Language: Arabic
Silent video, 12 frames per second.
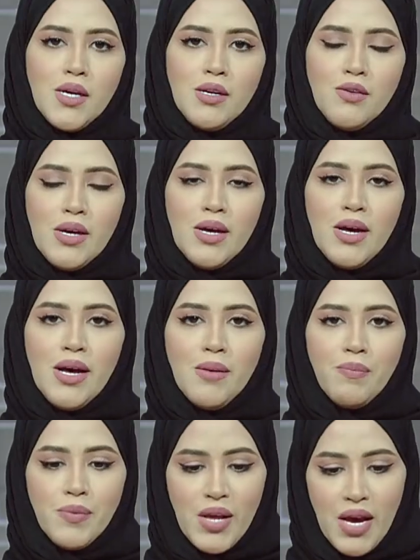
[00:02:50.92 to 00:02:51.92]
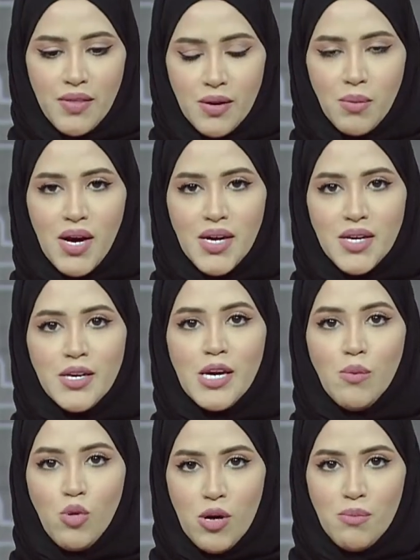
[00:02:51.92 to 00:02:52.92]
يعني آه، هذه المعايير
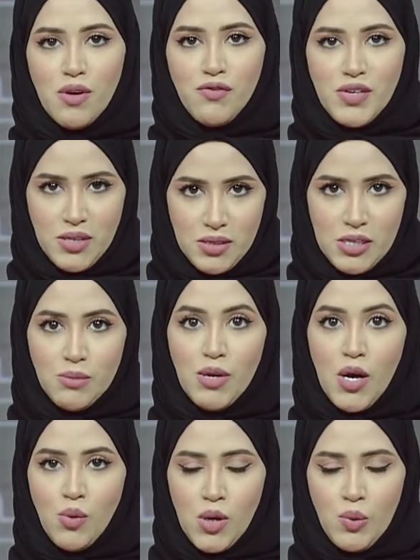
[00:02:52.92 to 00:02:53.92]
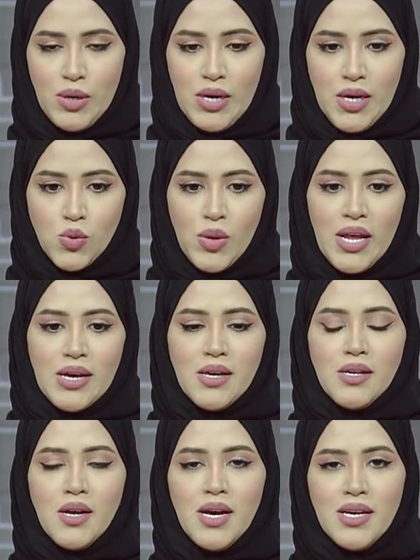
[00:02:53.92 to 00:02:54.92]
هي مهمه في ترتيب الاولويات
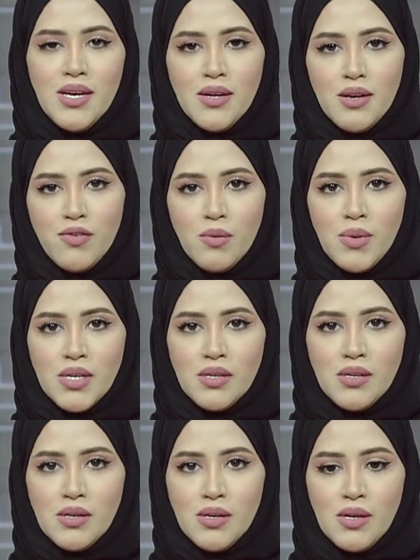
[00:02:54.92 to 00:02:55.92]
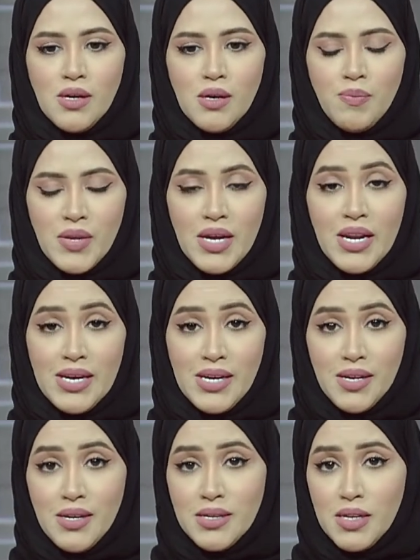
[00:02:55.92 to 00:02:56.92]
ولكن احيانا في بعض آه، طبعا.
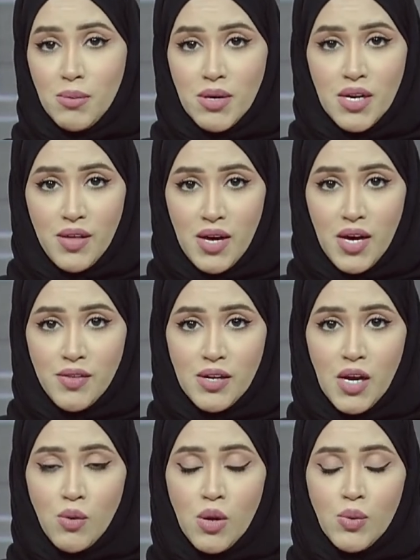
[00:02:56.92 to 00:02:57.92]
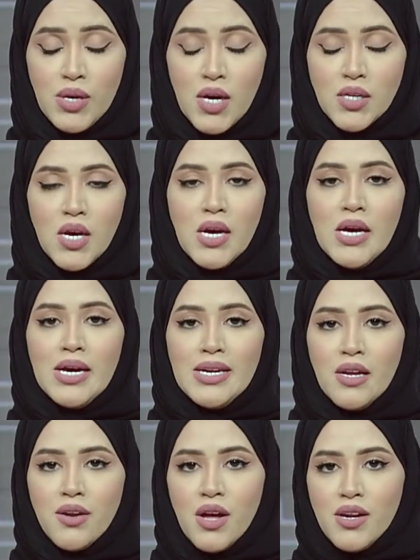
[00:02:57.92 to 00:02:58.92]
الاحيان عندما نضع هذه الاولويات
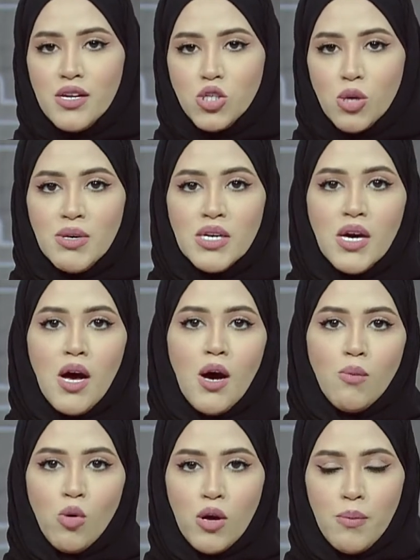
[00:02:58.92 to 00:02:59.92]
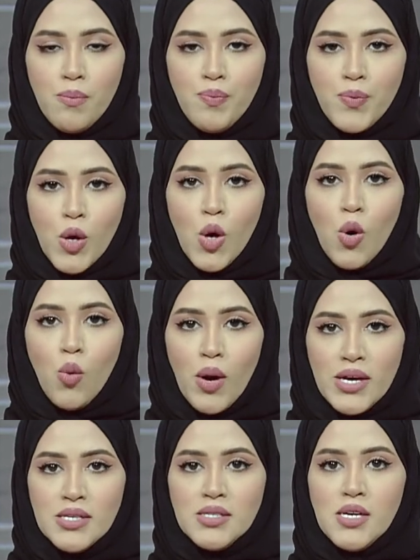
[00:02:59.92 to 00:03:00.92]
نرى ان جميعها مهم
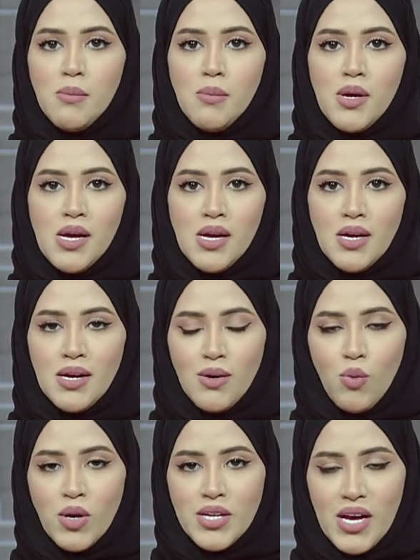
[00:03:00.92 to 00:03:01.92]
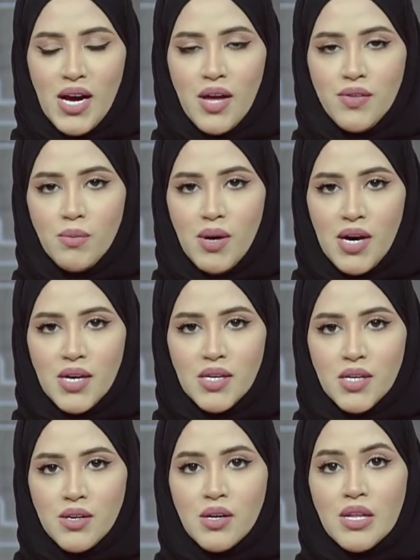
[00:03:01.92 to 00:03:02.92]
وان تم وضع هذه
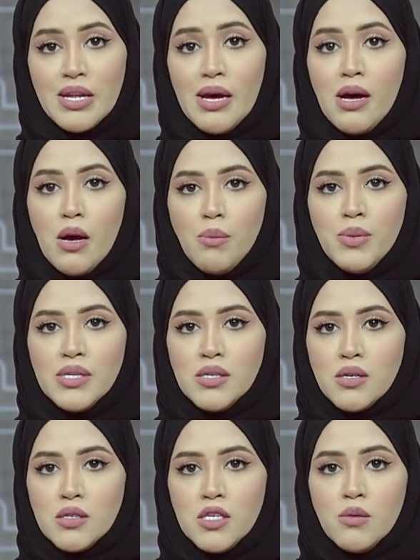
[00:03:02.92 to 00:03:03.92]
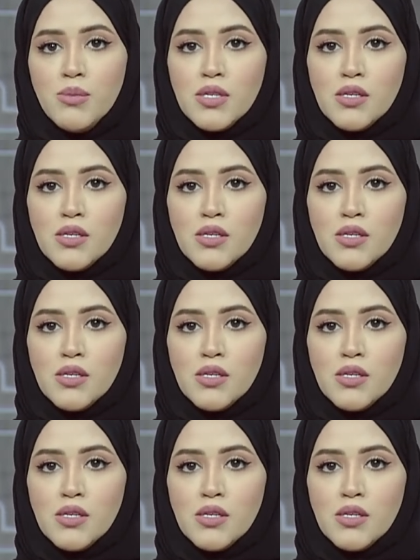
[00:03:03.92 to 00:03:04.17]
المعايير نضعها بالترتيب